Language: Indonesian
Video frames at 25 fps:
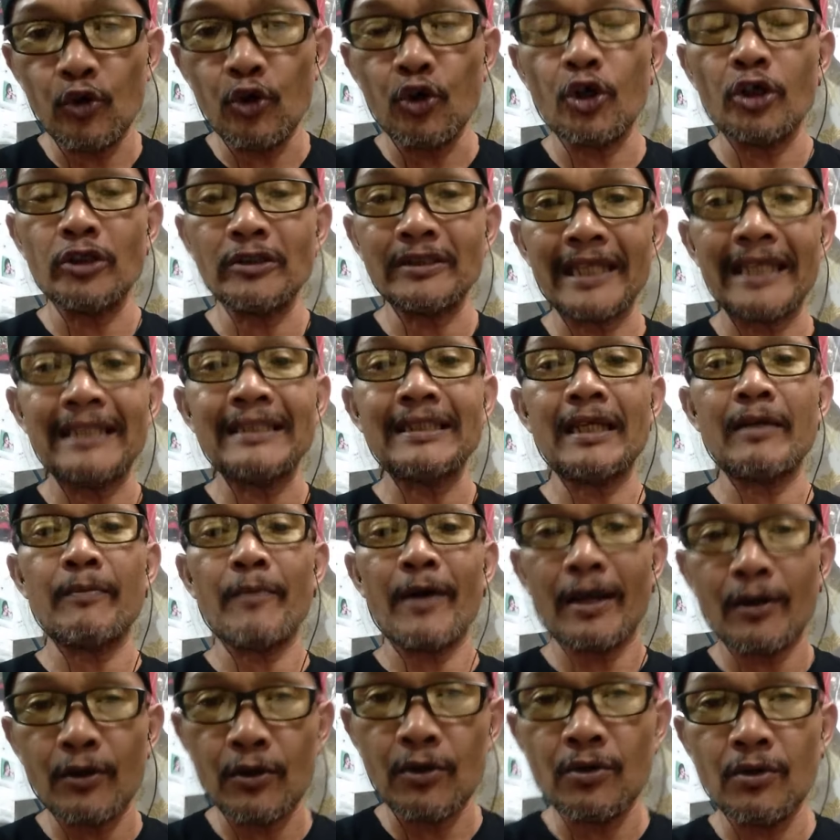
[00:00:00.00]
konten
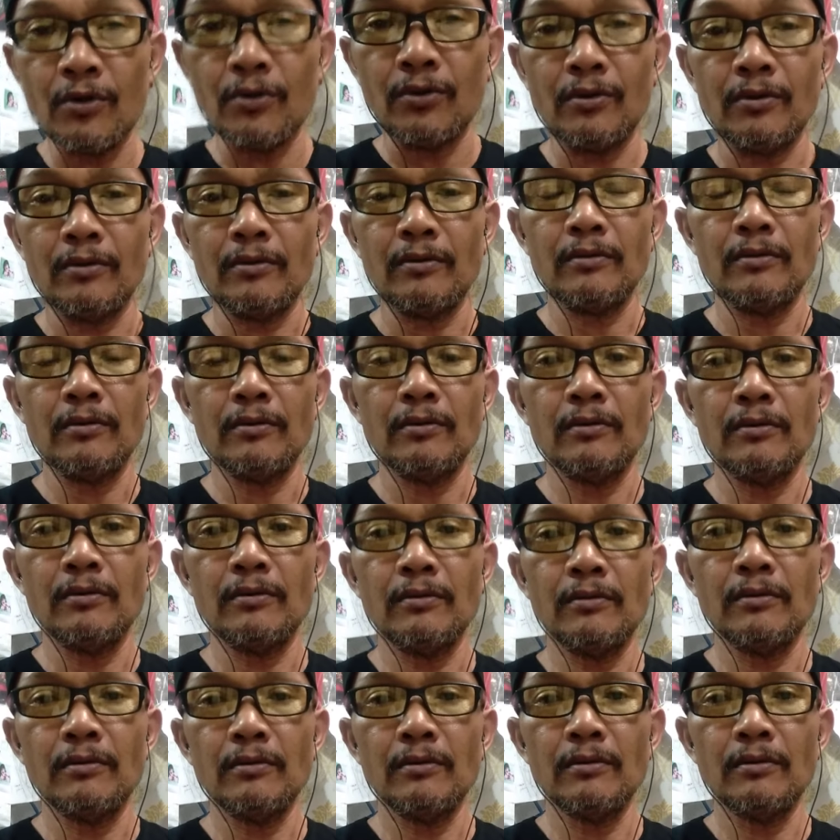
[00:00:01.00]
terbaru.
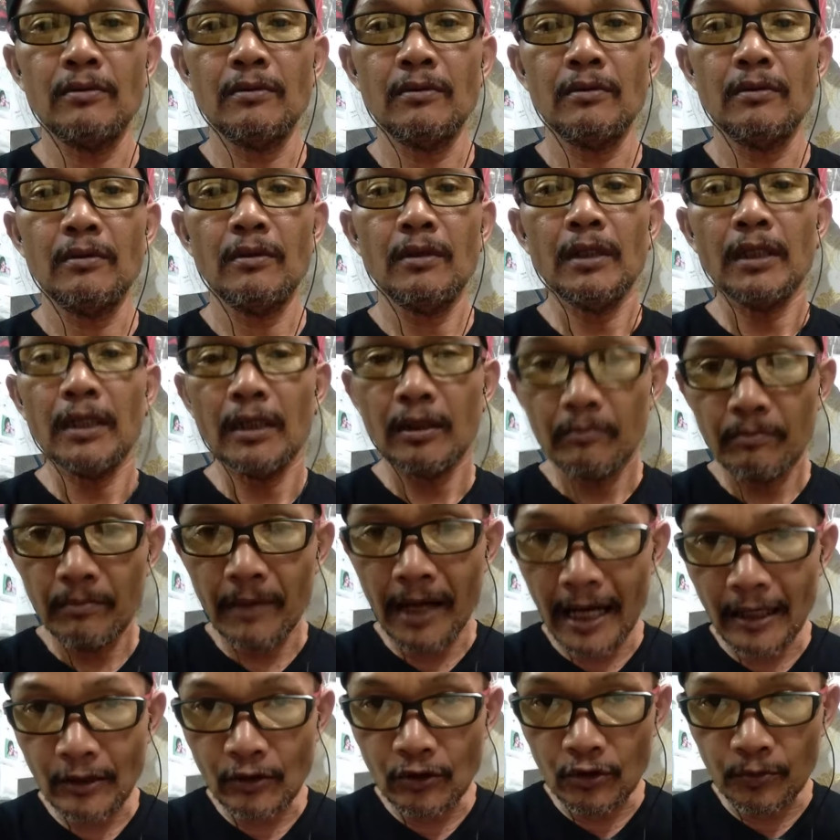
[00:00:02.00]

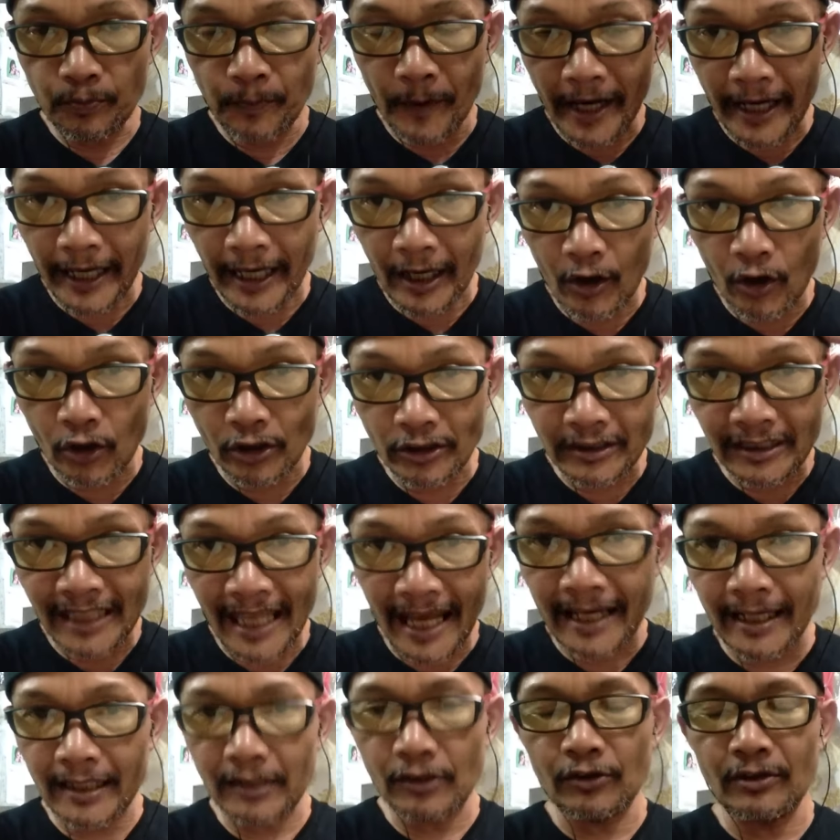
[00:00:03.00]
Baru pakai
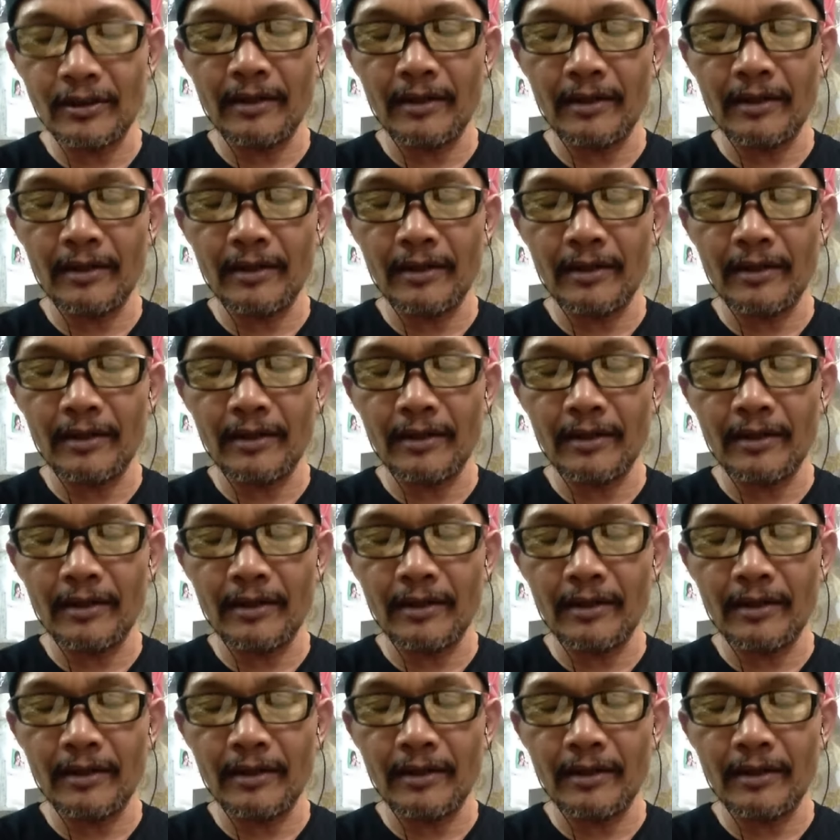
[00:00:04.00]
otak itu